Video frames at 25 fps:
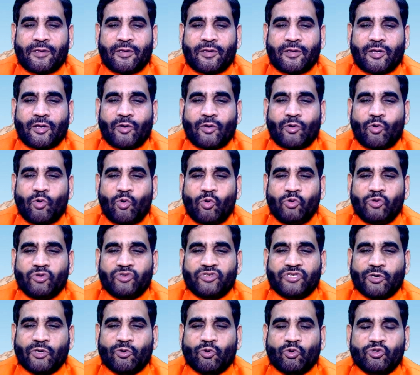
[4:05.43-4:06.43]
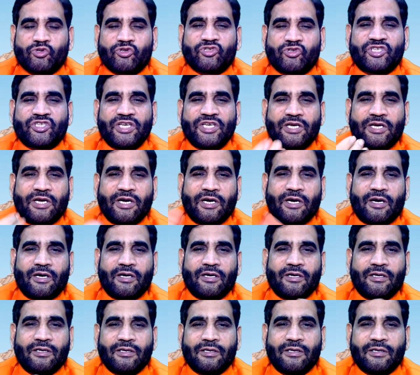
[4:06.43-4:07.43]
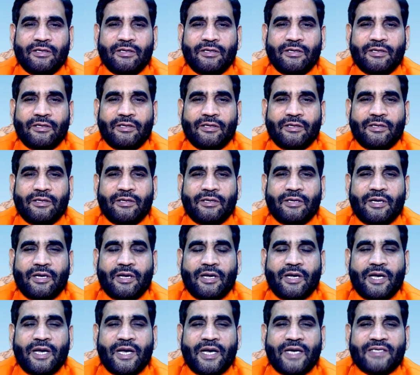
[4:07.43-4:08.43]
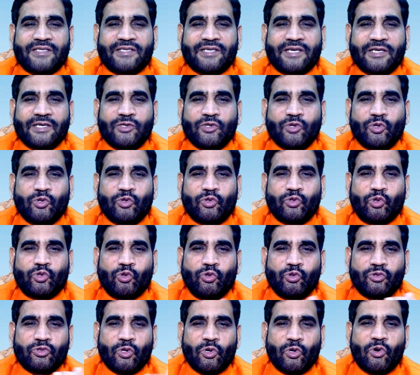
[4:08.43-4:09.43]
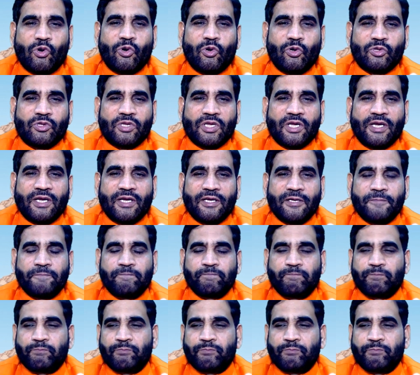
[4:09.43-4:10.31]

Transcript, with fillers: कि उनसे कुछ सीखना ऐसे जो धूर्त लोग होते हैं